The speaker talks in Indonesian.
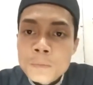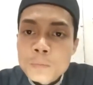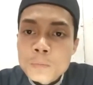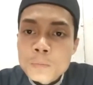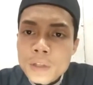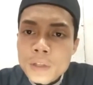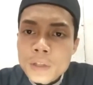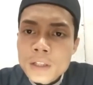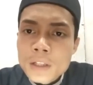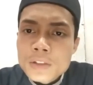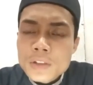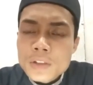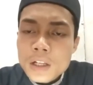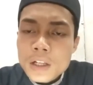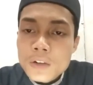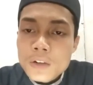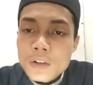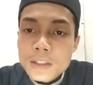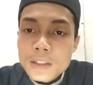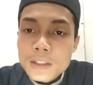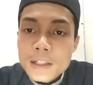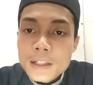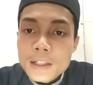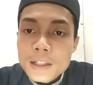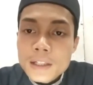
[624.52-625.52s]
Dian
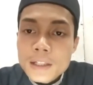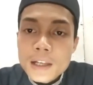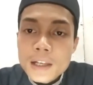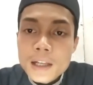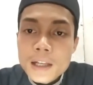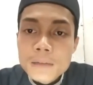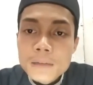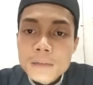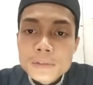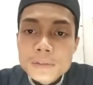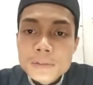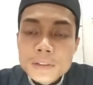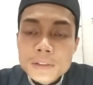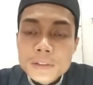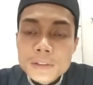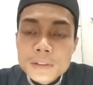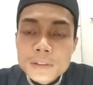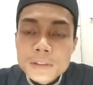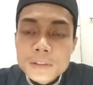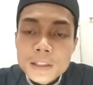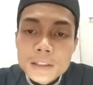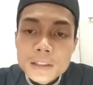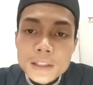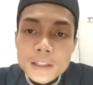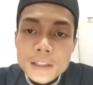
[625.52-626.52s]
Salawat dan salam
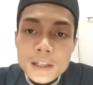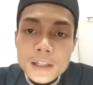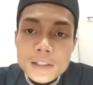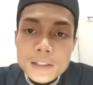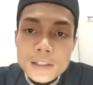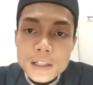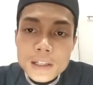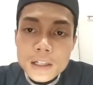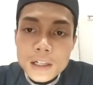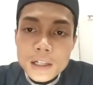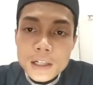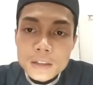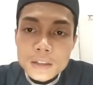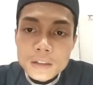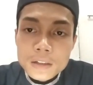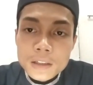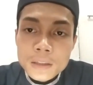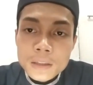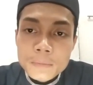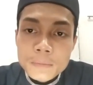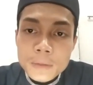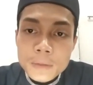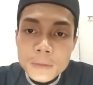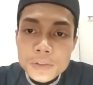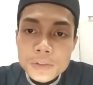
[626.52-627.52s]
senantiasa Allah
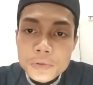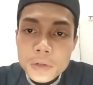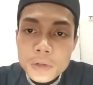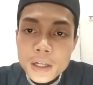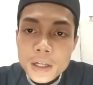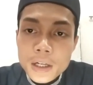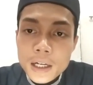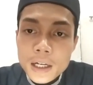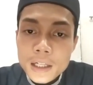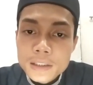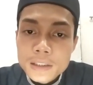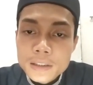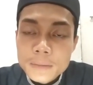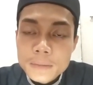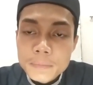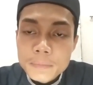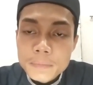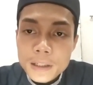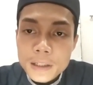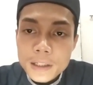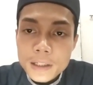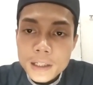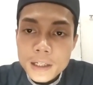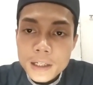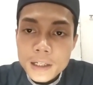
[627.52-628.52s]
limpah curahkan
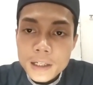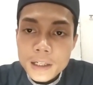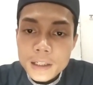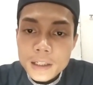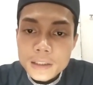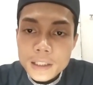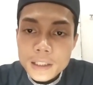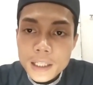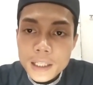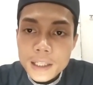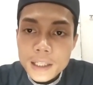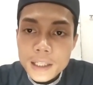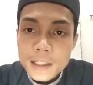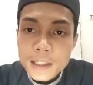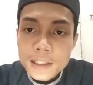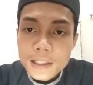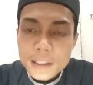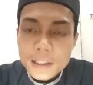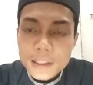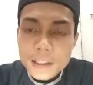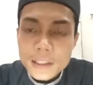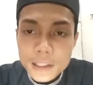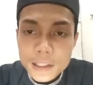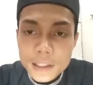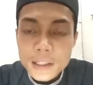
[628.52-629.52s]
kepada teladan
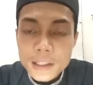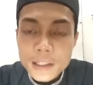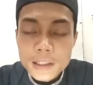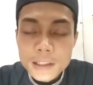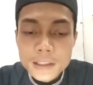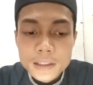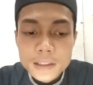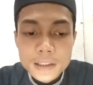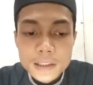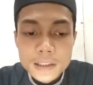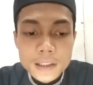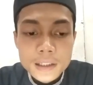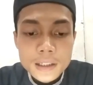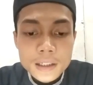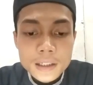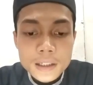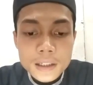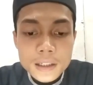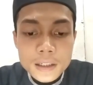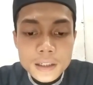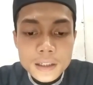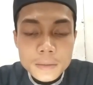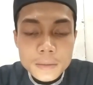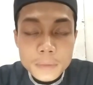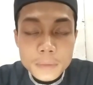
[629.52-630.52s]
kita,
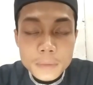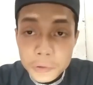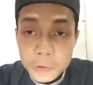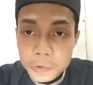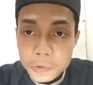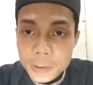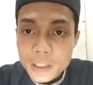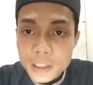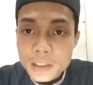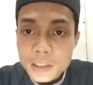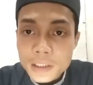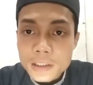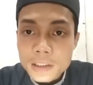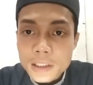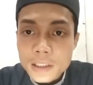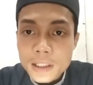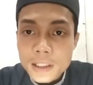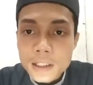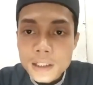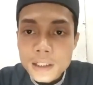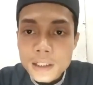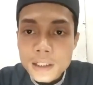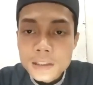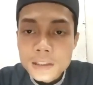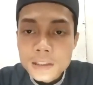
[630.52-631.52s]
panutan
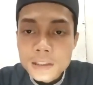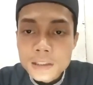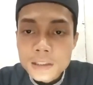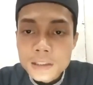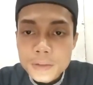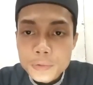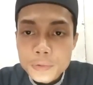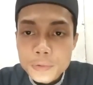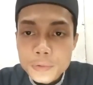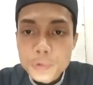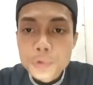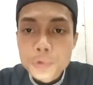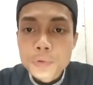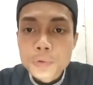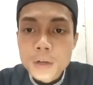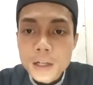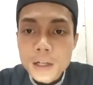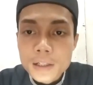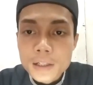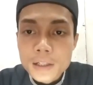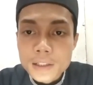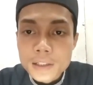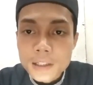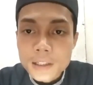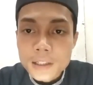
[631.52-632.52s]
kita, kudua
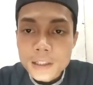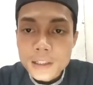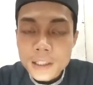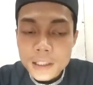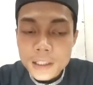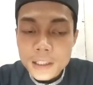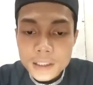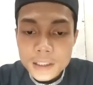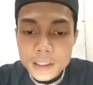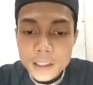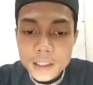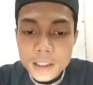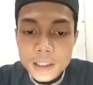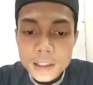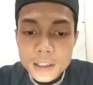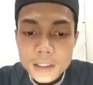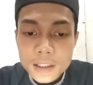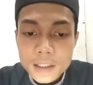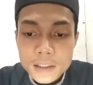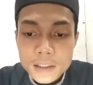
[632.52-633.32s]
hasanah kita,